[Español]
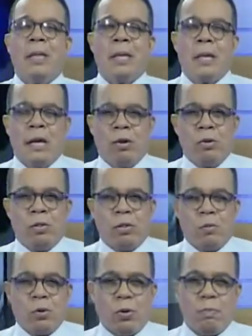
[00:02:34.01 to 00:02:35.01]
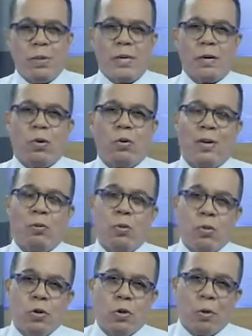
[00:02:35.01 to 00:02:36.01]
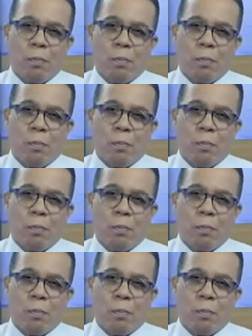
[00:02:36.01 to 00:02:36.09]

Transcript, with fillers: el último domingo de junio,